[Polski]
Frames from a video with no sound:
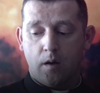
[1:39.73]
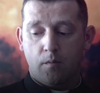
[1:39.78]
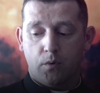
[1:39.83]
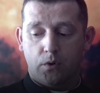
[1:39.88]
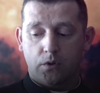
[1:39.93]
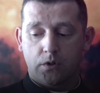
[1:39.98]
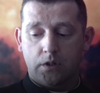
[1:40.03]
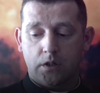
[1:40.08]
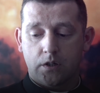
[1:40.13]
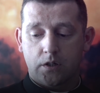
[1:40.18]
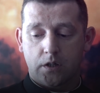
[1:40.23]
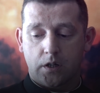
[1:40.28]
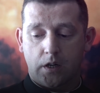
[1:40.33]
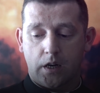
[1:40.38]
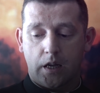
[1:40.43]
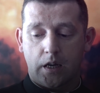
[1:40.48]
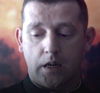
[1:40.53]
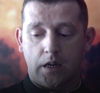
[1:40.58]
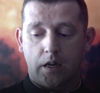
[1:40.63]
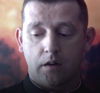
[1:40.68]
podnieś
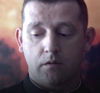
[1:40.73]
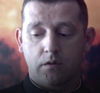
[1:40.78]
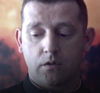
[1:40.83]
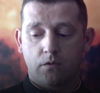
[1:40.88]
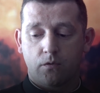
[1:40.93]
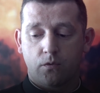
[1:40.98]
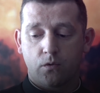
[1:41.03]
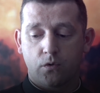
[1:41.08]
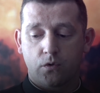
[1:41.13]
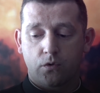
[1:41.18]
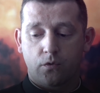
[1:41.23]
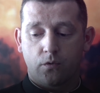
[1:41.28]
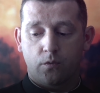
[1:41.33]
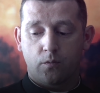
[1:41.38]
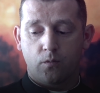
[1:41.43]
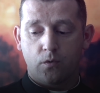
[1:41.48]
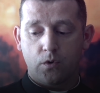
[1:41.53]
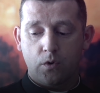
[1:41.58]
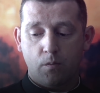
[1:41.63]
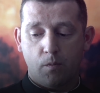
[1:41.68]
rękę i włóż w
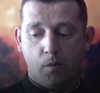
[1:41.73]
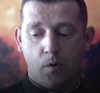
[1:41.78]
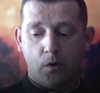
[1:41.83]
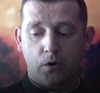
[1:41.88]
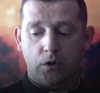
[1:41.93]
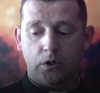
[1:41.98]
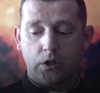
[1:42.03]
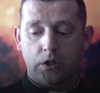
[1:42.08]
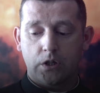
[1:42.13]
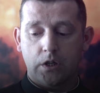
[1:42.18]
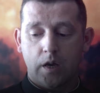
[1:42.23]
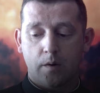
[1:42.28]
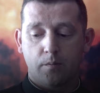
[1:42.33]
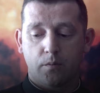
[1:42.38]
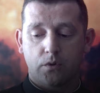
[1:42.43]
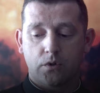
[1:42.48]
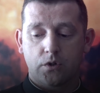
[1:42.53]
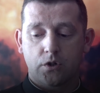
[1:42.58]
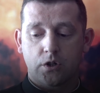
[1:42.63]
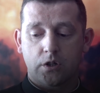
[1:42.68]
mój bok i nie
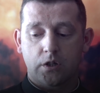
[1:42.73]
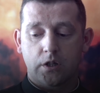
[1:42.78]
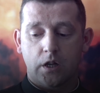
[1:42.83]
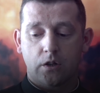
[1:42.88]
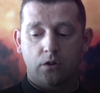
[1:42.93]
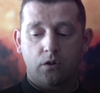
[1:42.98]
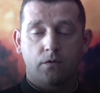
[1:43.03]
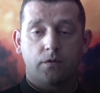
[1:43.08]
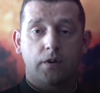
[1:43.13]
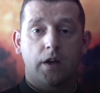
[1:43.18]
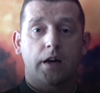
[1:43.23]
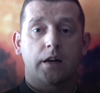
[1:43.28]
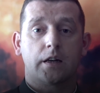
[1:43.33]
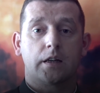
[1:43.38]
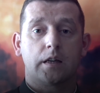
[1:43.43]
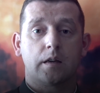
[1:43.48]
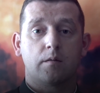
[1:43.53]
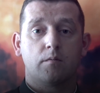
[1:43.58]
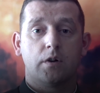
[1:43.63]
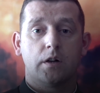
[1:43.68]
bądź
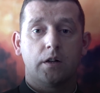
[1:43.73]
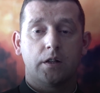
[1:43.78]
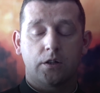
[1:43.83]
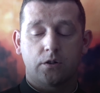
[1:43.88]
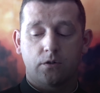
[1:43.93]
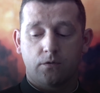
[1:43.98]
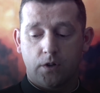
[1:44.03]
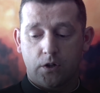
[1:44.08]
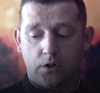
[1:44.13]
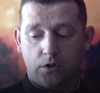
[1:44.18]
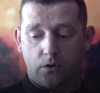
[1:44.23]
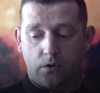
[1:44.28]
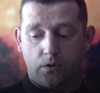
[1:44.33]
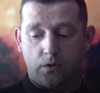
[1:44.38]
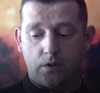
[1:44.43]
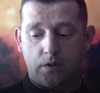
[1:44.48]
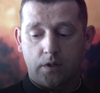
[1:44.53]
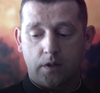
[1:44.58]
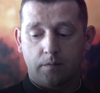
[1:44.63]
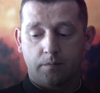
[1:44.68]
niedowiarkiem, lecz
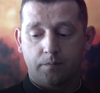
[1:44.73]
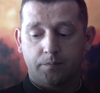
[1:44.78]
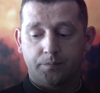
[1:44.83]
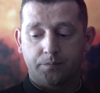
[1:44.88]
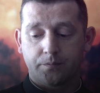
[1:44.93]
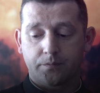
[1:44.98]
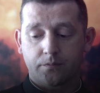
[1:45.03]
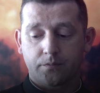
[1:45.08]
wierzącym.